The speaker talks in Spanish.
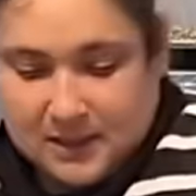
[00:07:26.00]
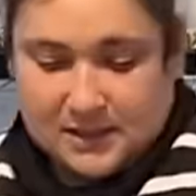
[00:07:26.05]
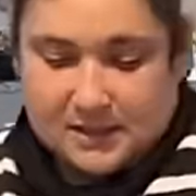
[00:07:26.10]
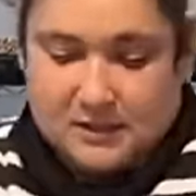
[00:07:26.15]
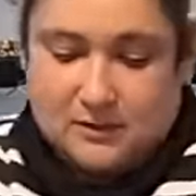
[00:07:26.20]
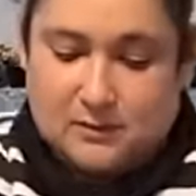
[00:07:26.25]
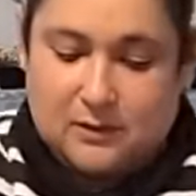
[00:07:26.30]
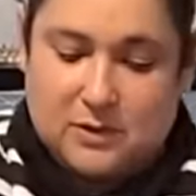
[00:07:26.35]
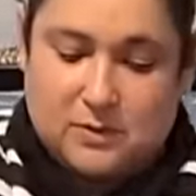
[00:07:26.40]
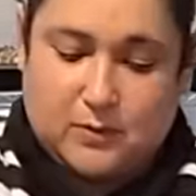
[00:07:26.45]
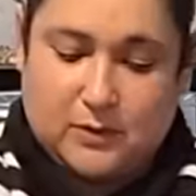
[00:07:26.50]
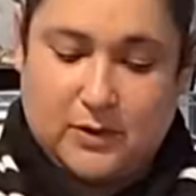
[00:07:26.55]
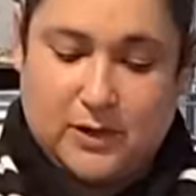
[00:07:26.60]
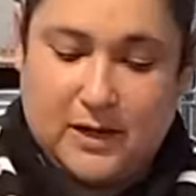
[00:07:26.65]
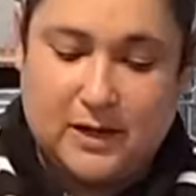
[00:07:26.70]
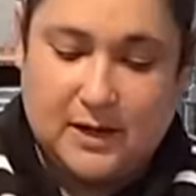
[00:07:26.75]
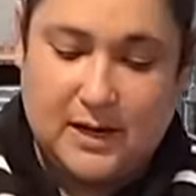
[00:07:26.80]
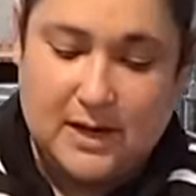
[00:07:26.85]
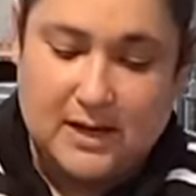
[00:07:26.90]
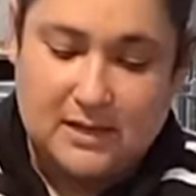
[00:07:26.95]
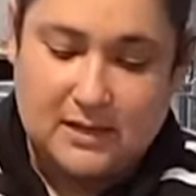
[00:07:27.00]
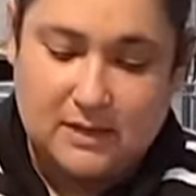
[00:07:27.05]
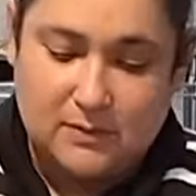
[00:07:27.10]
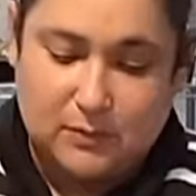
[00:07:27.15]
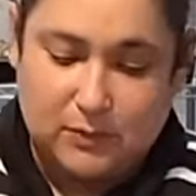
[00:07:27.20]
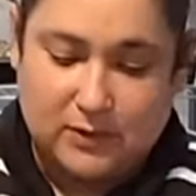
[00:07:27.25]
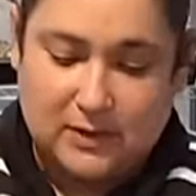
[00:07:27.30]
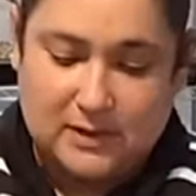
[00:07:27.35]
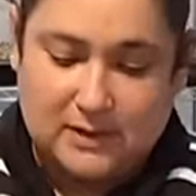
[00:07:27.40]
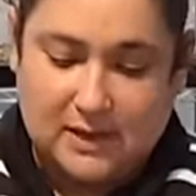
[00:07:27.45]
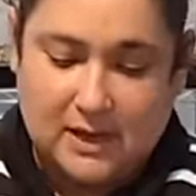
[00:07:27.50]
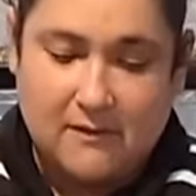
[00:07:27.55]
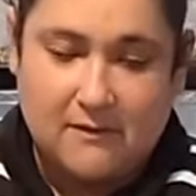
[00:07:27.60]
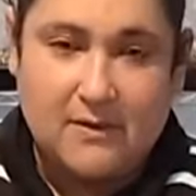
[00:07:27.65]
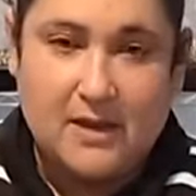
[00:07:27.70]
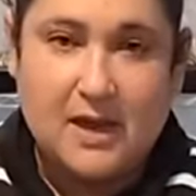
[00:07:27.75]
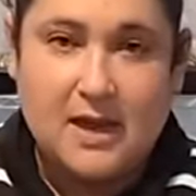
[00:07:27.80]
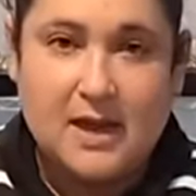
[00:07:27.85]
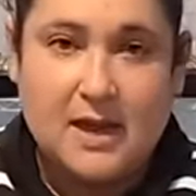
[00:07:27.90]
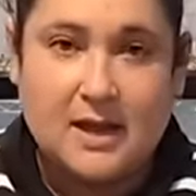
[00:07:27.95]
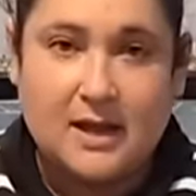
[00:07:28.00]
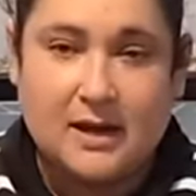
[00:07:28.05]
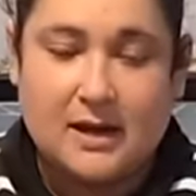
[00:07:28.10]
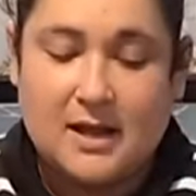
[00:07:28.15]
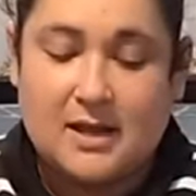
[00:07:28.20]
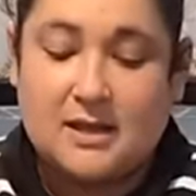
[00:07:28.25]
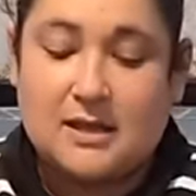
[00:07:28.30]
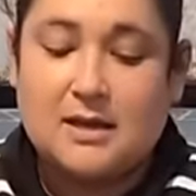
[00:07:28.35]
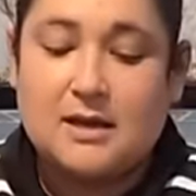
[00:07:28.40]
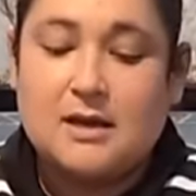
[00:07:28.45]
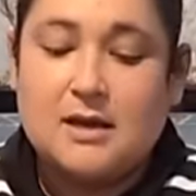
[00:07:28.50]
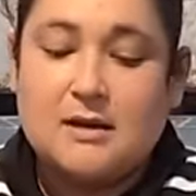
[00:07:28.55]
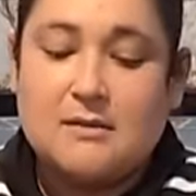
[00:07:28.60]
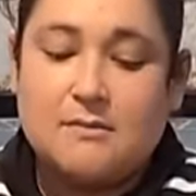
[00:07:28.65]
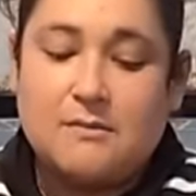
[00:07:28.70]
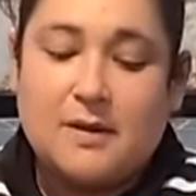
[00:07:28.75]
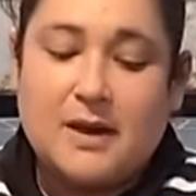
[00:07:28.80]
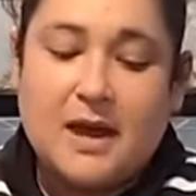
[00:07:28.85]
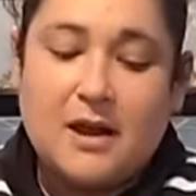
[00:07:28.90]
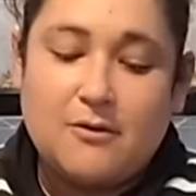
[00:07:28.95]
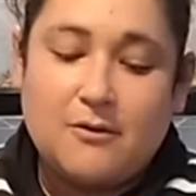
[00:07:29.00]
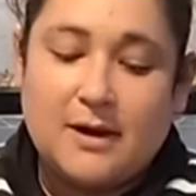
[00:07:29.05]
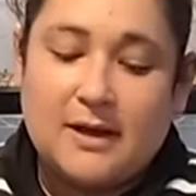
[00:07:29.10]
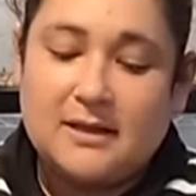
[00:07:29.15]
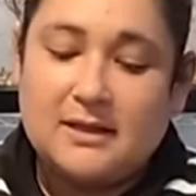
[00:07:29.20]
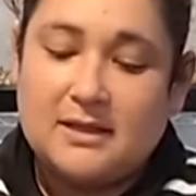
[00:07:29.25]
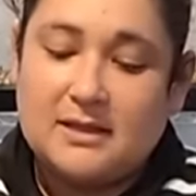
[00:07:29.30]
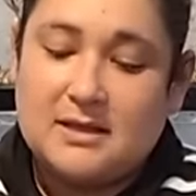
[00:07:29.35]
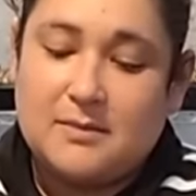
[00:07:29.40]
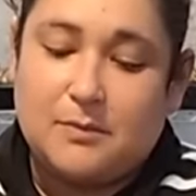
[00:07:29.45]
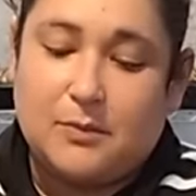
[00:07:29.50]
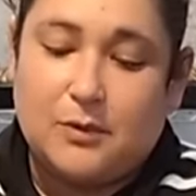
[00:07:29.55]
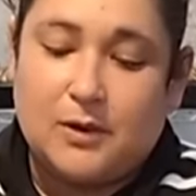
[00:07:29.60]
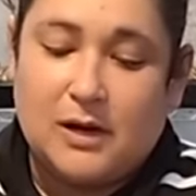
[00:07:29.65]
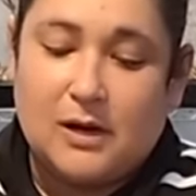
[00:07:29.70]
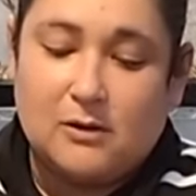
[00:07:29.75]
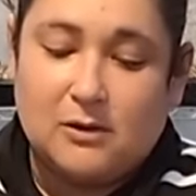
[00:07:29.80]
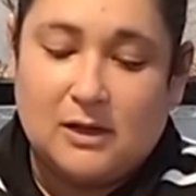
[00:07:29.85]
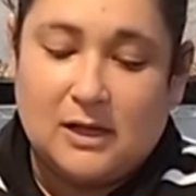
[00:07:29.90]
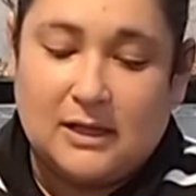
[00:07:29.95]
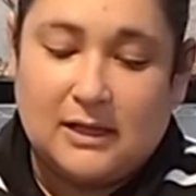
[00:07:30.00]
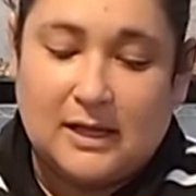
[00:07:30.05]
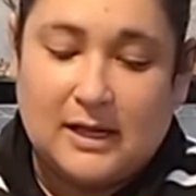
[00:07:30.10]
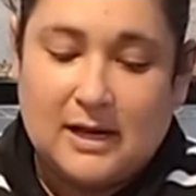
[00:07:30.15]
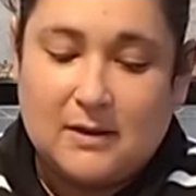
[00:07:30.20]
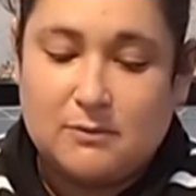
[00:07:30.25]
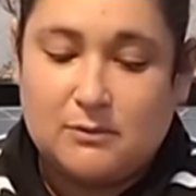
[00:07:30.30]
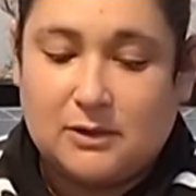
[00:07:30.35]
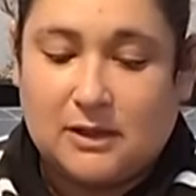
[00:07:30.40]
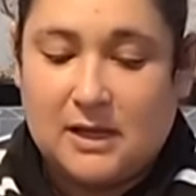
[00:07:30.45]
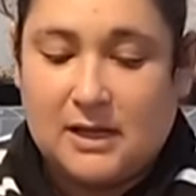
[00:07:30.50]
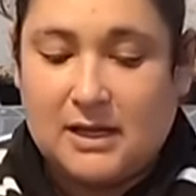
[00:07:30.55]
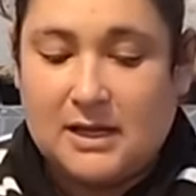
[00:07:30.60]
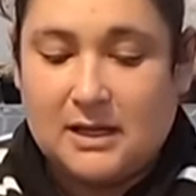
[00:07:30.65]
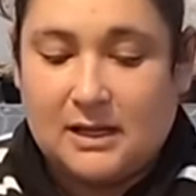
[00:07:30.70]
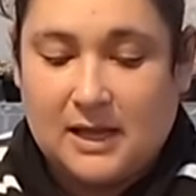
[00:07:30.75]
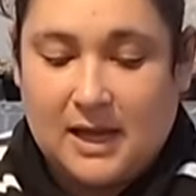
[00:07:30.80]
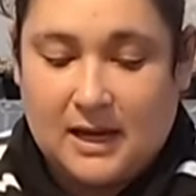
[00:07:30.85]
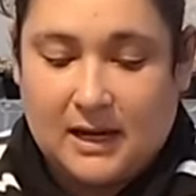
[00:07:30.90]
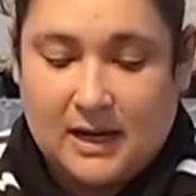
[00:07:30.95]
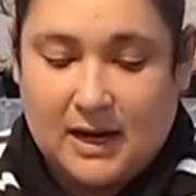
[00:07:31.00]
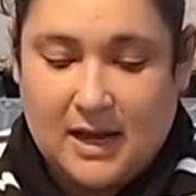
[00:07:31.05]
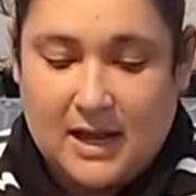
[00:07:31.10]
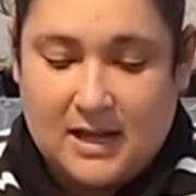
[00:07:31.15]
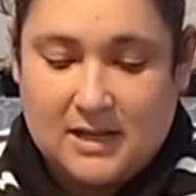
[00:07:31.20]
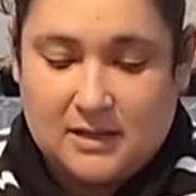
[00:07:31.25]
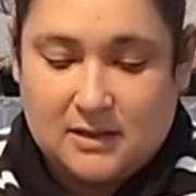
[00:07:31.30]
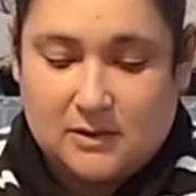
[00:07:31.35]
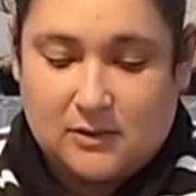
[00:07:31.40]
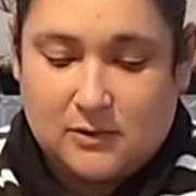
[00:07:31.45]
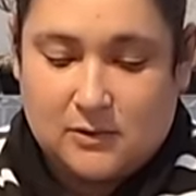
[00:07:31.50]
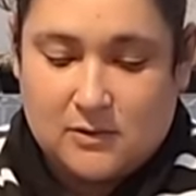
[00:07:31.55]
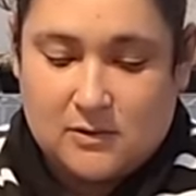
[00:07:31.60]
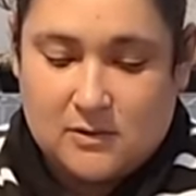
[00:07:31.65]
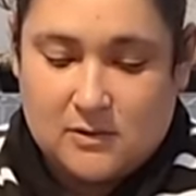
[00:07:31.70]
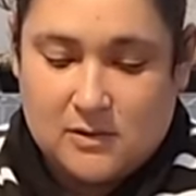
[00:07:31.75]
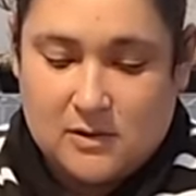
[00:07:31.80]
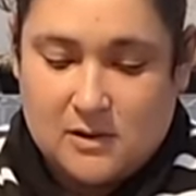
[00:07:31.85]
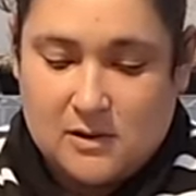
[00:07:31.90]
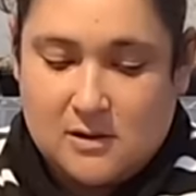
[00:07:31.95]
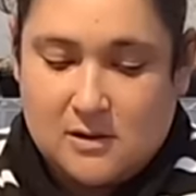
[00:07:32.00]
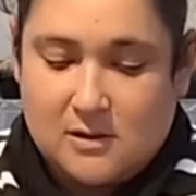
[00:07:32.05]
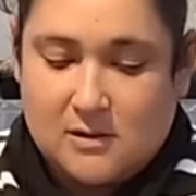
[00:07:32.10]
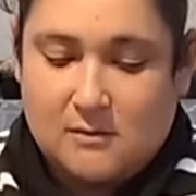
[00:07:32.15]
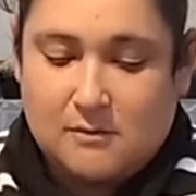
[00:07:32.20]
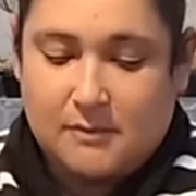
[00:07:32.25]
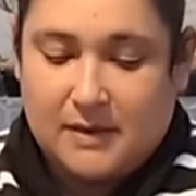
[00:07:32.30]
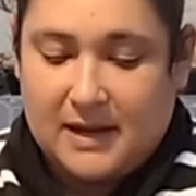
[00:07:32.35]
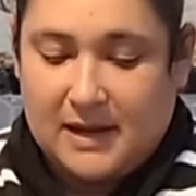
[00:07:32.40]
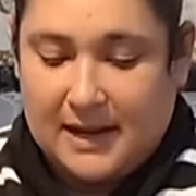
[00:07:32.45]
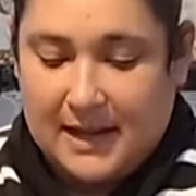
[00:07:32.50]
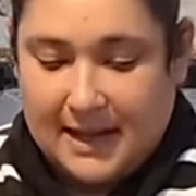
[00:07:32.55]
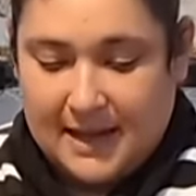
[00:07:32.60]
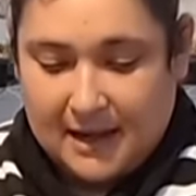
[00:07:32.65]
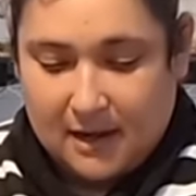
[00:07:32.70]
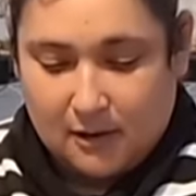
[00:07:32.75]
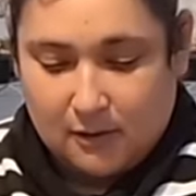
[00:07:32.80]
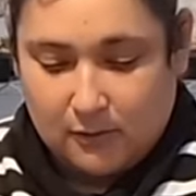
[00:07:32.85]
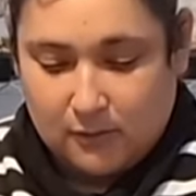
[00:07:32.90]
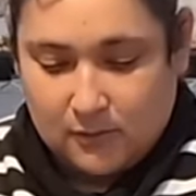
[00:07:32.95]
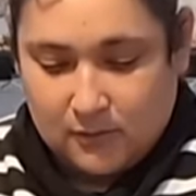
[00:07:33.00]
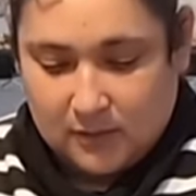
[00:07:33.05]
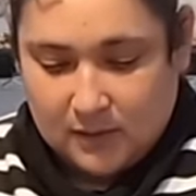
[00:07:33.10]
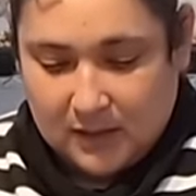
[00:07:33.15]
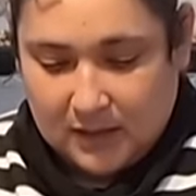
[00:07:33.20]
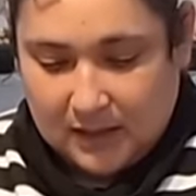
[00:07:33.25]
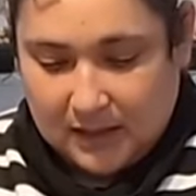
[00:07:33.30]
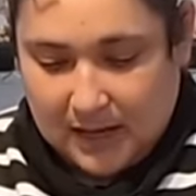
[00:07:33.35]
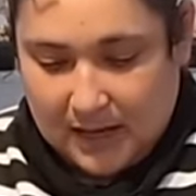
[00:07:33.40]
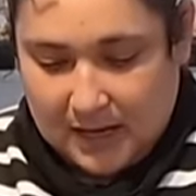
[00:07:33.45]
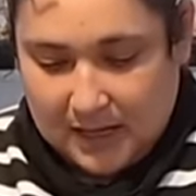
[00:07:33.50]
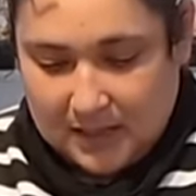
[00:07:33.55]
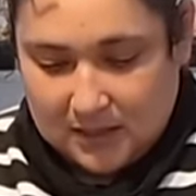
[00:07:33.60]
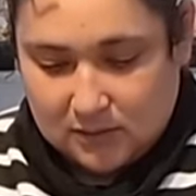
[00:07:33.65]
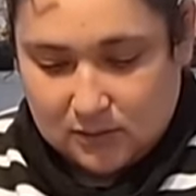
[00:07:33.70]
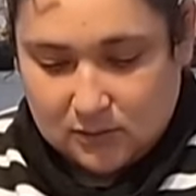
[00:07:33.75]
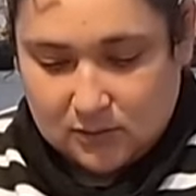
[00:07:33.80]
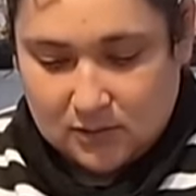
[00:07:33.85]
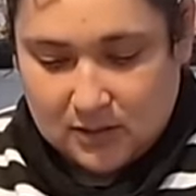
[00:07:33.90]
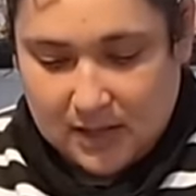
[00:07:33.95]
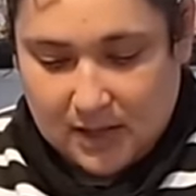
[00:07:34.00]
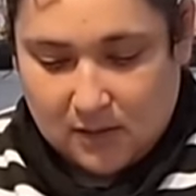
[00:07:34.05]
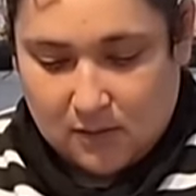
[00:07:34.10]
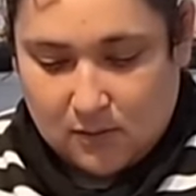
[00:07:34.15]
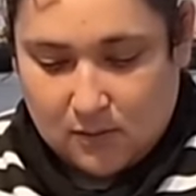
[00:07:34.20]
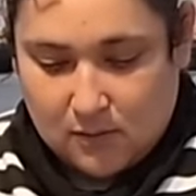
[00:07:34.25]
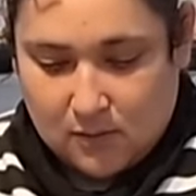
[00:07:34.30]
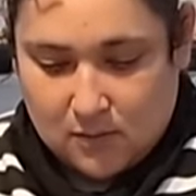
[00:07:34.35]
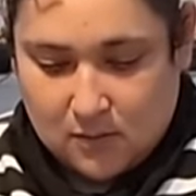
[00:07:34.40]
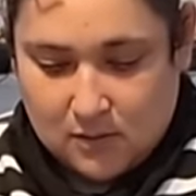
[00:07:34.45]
esto vamos a poner este porque está bien grande pero antes de ponerlo le tenemos que quitar esto pelarlo quitarle esto seco